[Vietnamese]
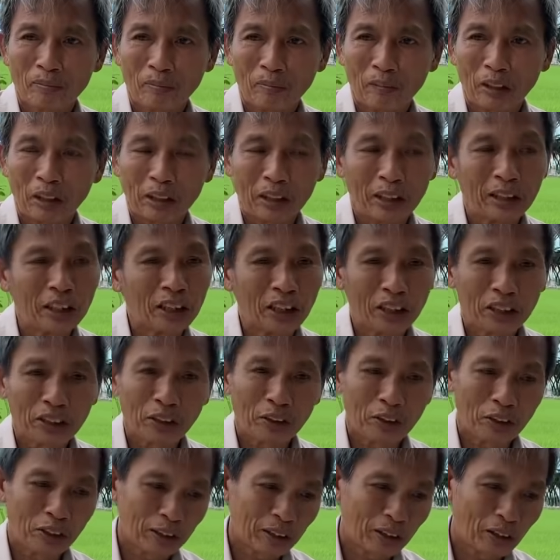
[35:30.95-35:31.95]
người ta đi
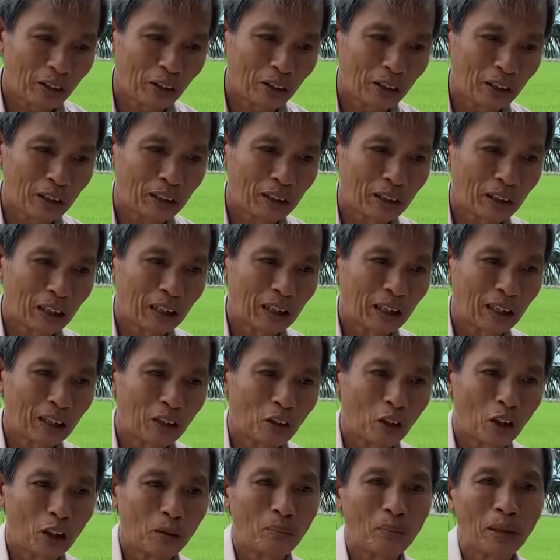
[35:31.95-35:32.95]
trước rồi người ta
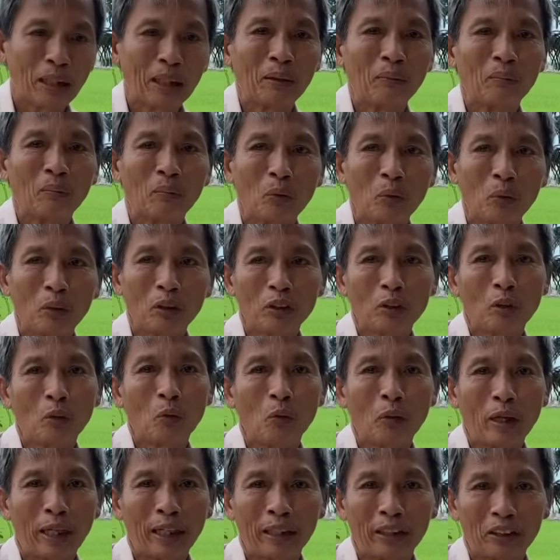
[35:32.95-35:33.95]
nói mình muốn
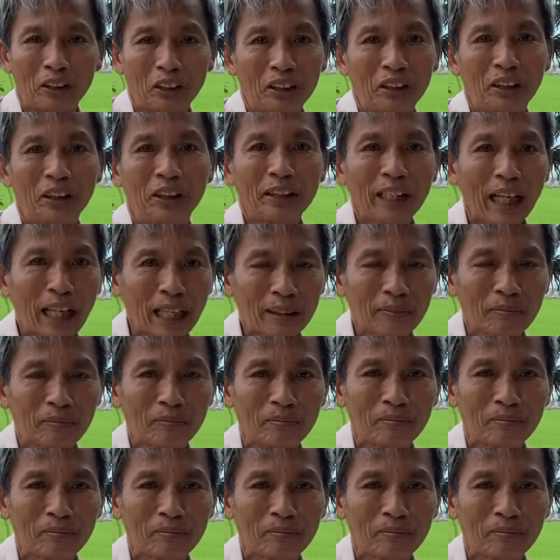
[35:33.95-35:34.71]
tu hành cho chứng đắc